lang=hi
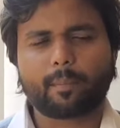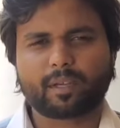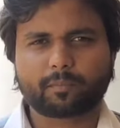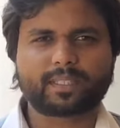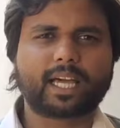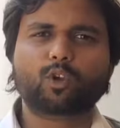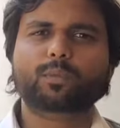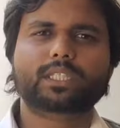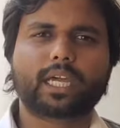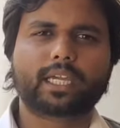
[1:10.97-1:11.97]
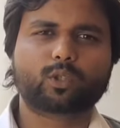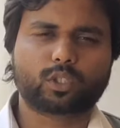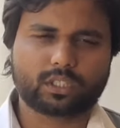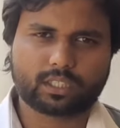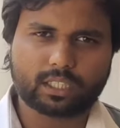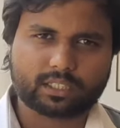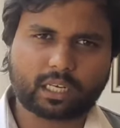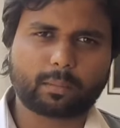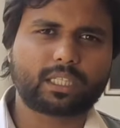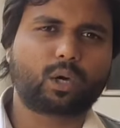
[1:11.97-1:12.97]
आप अस्पतालों में जाएंगे तो किसी का
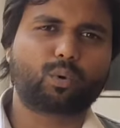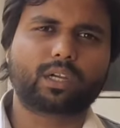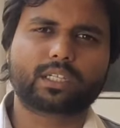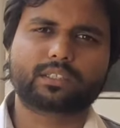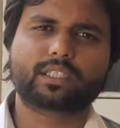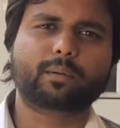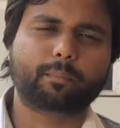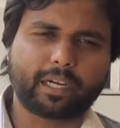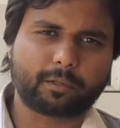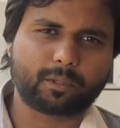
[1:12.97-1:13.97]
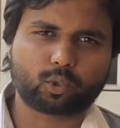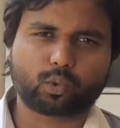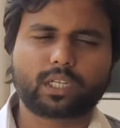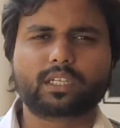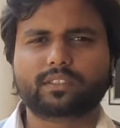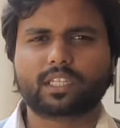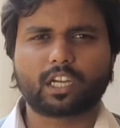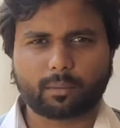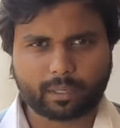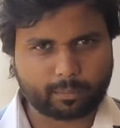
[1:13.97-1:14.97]
सर बंधा हुआ है किसी के पेट में चोट है किसी
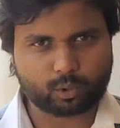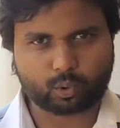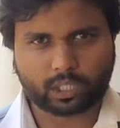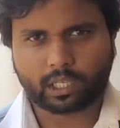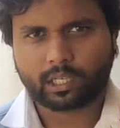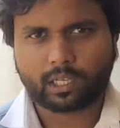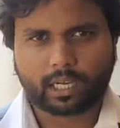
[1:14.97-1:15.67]
के कमर में चोट है